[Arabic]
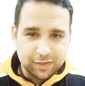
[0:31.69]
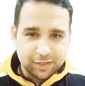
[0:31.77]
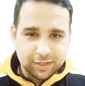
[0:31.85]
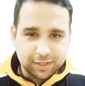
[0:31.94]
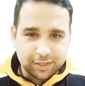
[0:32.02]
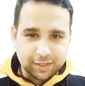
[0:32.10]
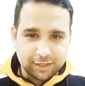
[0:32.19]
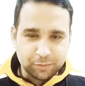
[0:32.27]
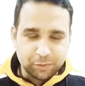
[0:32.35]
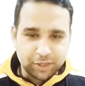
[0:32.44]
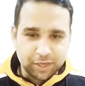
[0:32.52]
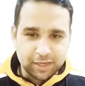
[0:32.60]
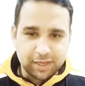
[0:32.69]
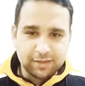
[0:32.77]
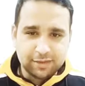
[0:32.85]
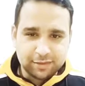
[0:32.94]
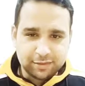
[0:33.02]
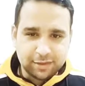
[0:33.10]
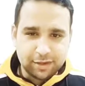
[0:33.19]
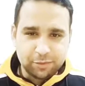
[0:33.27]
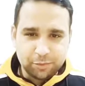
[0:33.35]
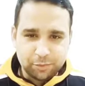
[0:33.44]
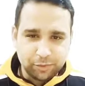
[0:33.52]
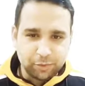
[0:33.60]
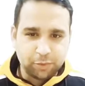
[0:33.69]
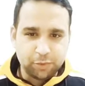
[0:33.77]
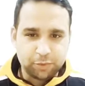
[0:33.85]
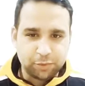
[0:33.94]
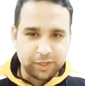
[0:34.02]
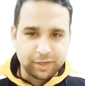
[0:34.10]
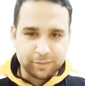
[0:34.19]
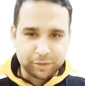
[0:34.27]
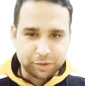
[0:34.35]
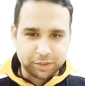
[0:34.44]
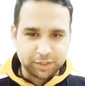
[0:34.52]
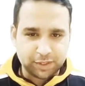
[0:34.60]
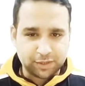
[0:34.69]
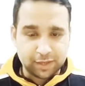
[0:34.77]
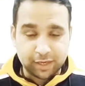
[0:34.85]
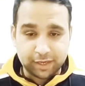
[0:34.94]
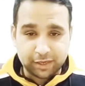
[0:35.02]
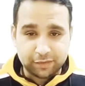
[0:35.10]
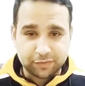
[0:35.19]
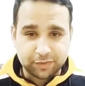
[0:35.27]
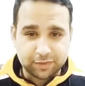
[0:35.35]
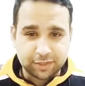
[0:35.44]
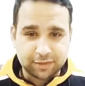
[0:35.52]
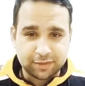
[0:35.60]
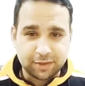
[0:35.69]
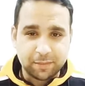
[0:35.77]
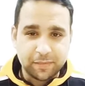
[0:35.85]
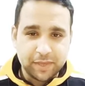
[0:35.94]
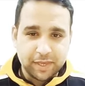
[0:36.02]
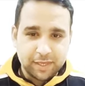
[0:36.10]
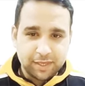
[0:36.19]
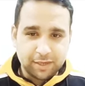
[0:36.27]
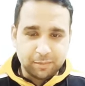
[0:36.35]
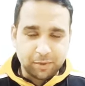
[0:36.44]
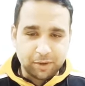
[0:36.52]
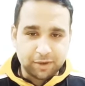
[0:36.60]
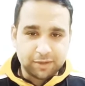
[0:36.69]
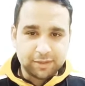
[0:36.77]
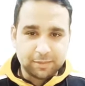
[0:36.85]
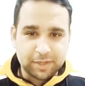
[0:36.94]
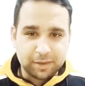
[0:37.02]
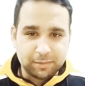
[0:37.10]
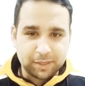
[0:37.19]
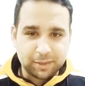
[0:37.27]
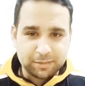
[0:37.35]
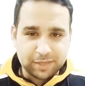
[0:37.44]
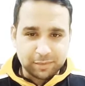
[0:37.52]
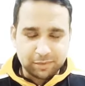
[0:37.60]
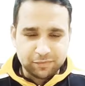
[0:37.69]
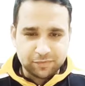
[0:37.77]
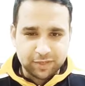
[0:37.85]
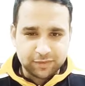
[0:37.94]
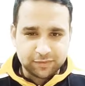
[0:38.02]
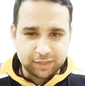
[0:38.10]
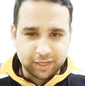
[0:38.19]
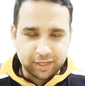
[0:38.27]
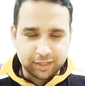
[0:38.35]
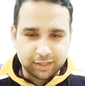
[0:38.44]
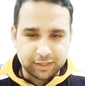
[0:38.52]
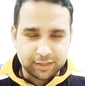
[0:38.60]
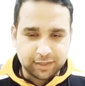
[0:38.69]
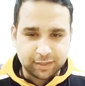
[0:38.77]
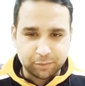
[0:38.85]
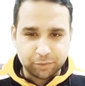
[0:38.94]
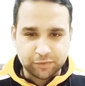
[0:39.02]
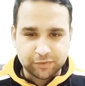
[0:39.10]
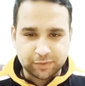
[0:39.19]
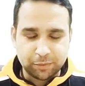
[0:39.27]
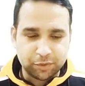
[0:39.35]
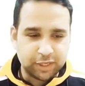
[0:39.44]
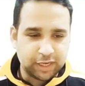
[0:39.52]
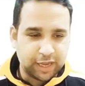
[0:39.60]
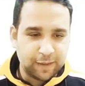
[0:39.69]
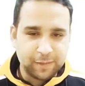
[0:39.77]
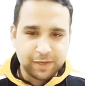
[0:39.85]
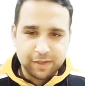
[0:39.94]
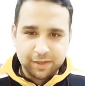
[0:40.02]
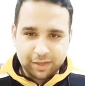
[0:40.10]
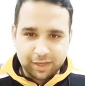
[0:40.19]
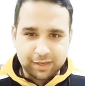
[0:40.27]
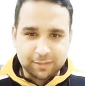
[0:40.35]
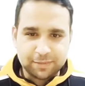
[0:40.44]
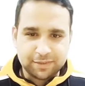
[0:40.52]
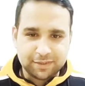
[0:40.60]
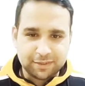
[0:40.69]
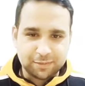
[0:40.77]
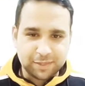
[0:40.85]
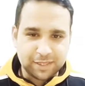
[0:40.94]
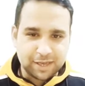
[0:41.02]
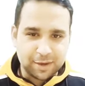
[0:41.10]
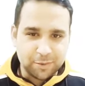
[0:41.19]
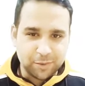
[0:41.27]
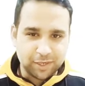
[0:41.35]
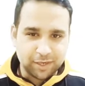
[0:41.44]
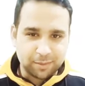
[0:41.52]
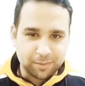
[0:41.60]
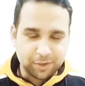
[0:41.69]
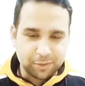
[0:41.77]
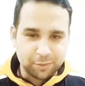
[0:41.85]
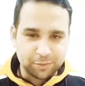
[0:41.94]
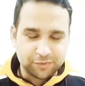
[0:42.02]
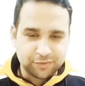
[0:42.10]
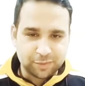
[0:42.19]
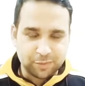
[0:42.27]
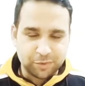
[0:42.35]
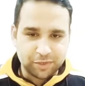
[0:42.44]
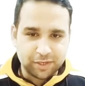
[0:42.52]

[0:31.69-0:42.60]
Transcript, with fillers: آه، برج الجدي الدلو الحوت واحنا ماشيين كده هنخلف الترتيب المره دي بدل ما نبدا بالفارسه العنيده انثى برج الحمل هنبتدي من اول الابراج انثى برج